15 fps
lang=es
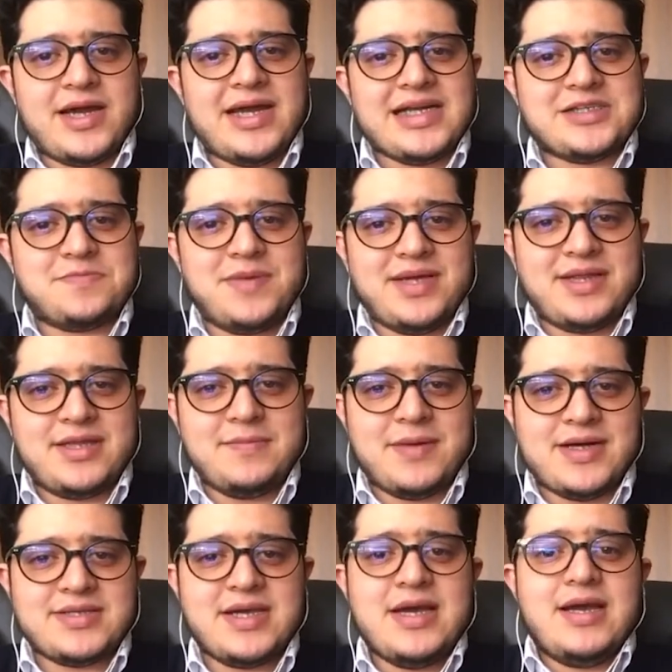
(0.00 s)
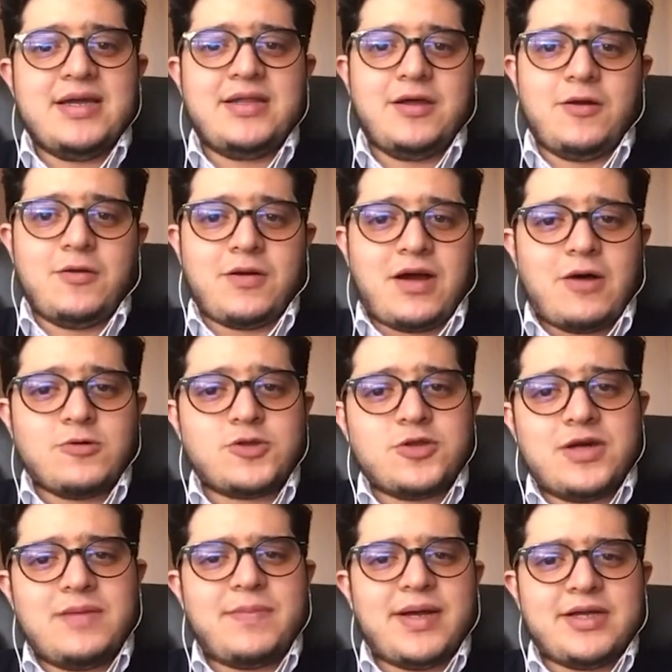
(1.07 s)
de las víctimas del holocausto
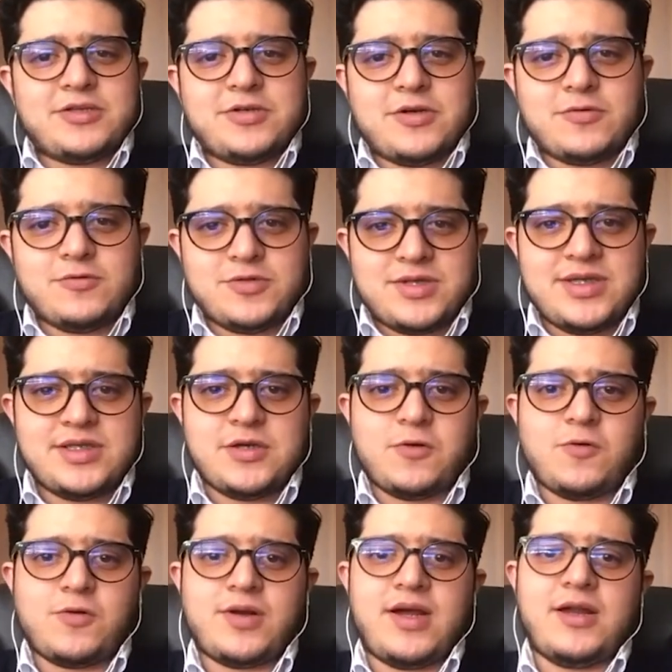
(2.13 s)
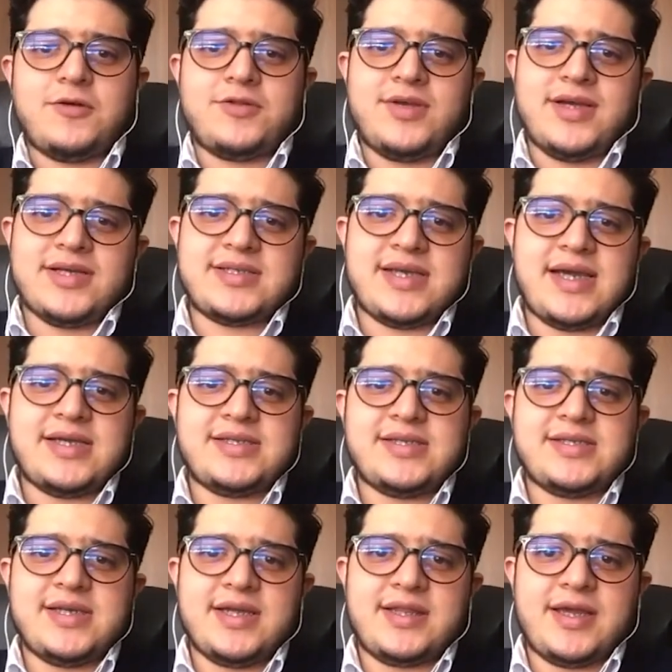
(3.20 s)
del Palacio de Justicia, ocurrida los días 6 y
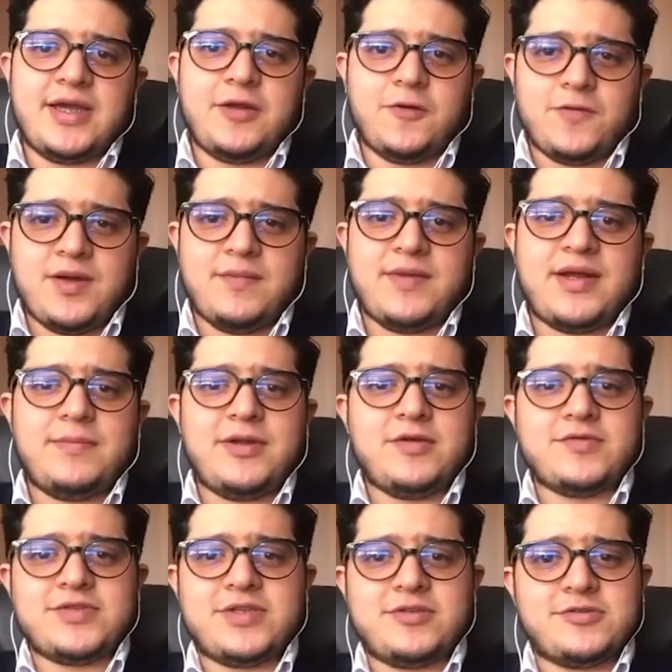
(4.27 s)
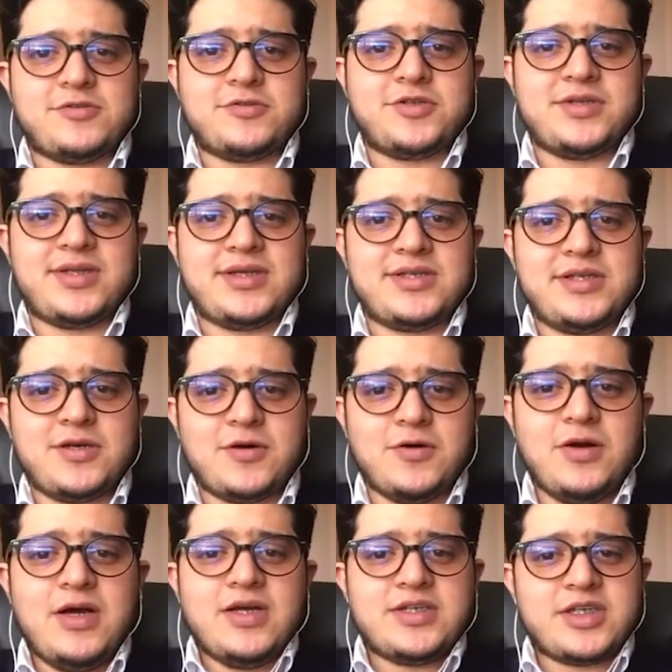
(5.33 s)
7 de noviembre de 1985,
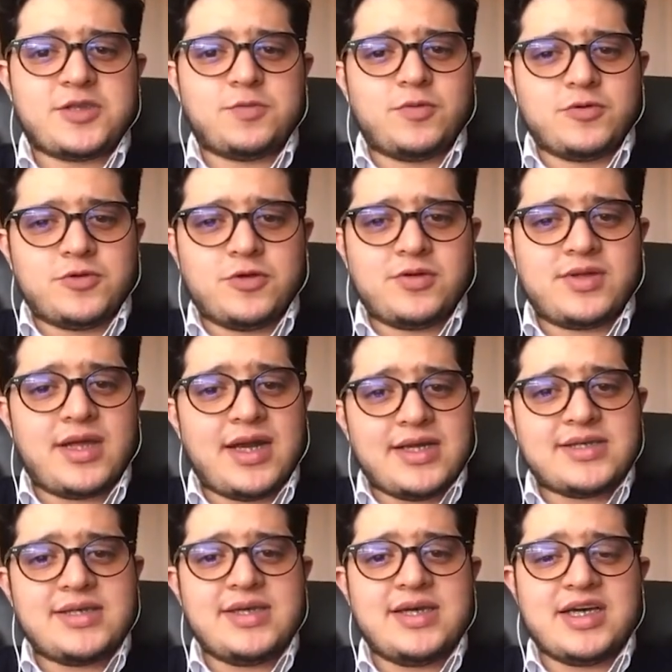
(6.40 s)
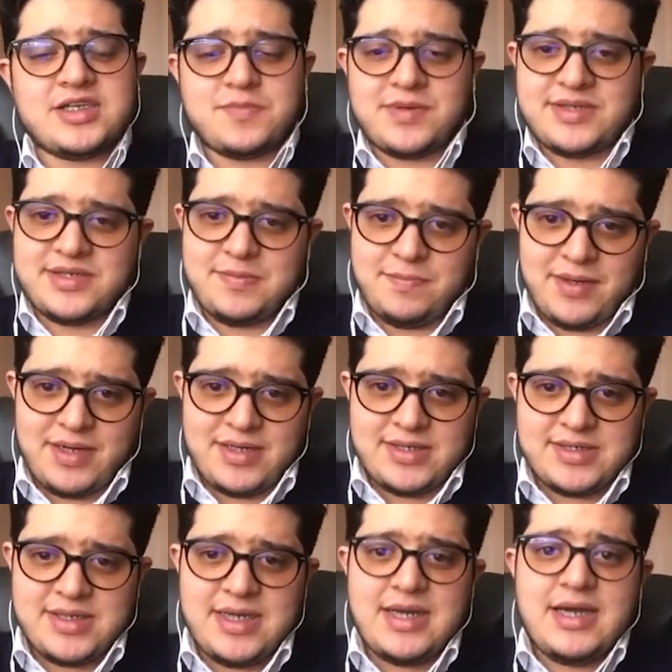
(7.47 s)
se expuso tres ideas
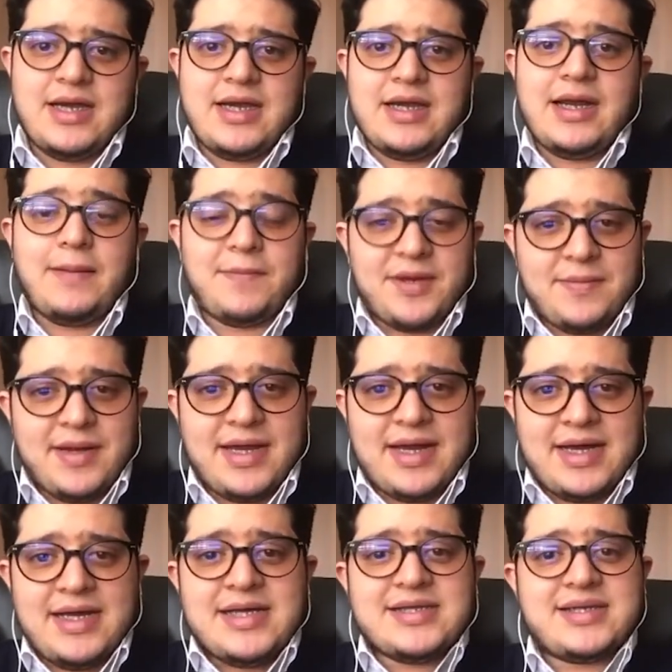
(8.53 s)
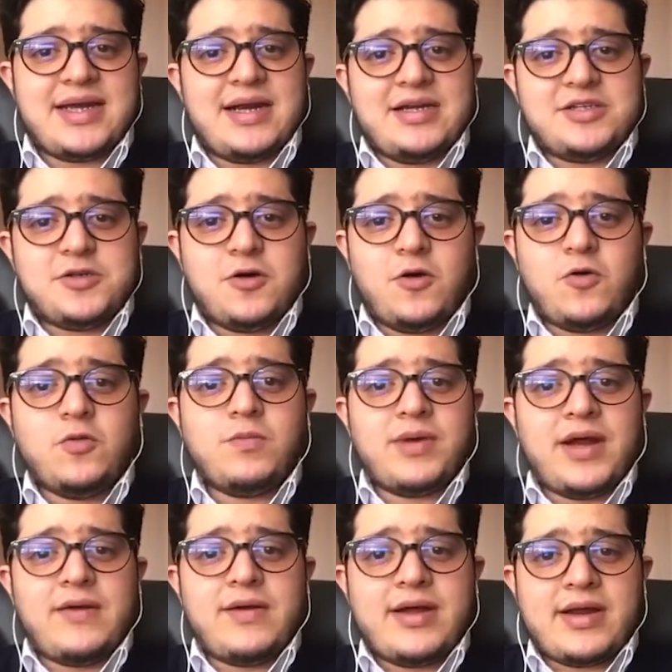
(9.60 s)
principales. La primera, se realizó un
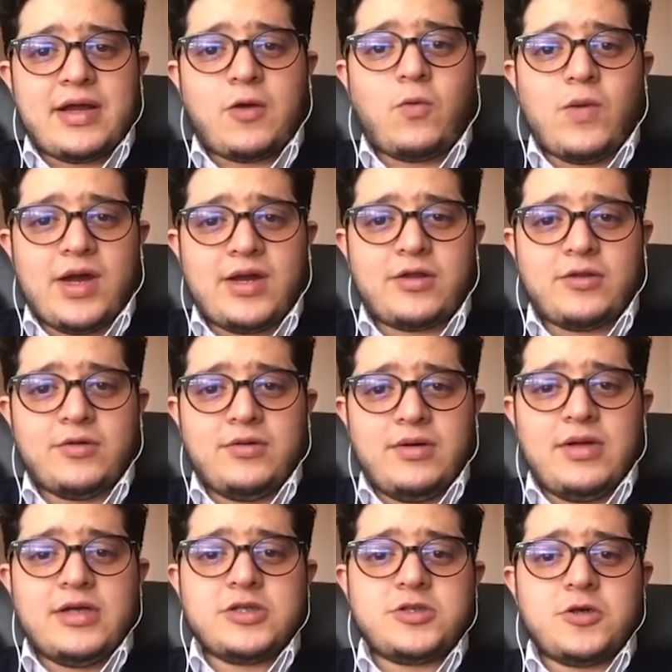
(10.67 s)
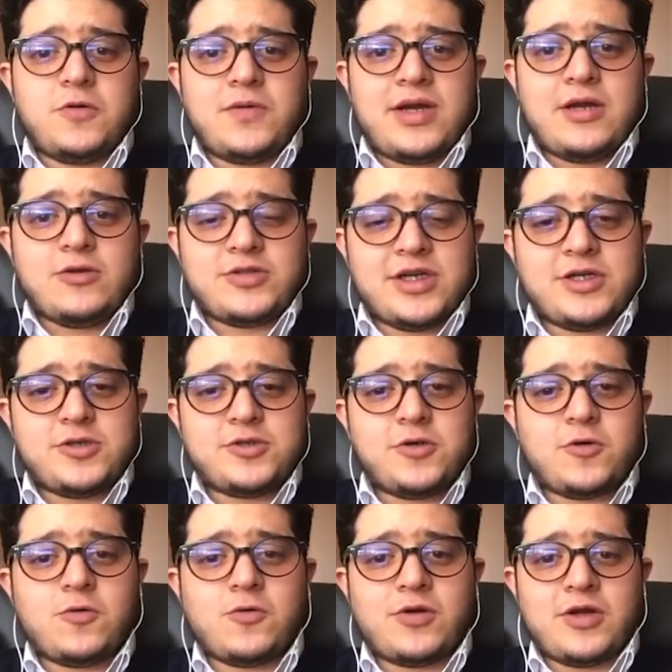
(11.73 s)
breve recuerdo sobre los hechos
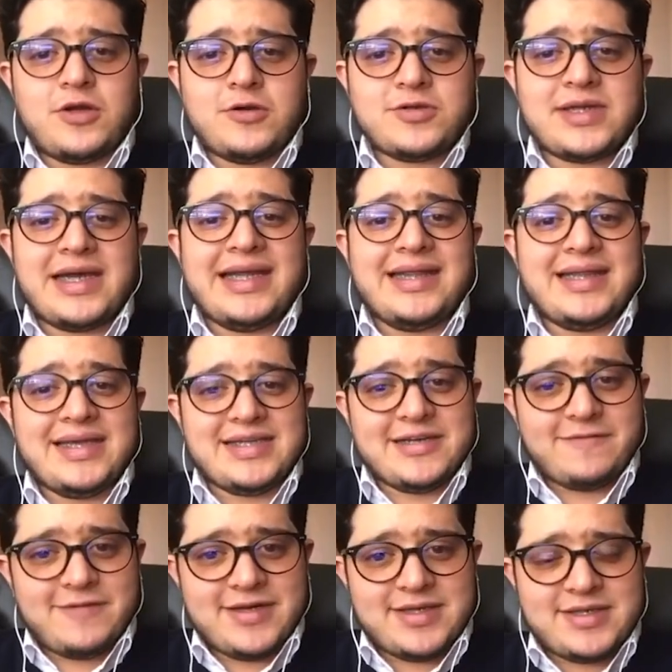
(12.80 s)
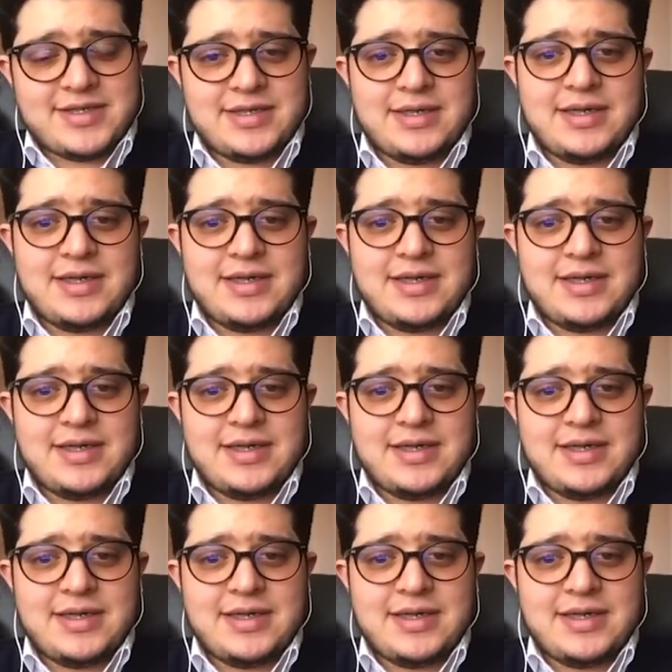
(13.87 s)
ocurridos en dicha fecha.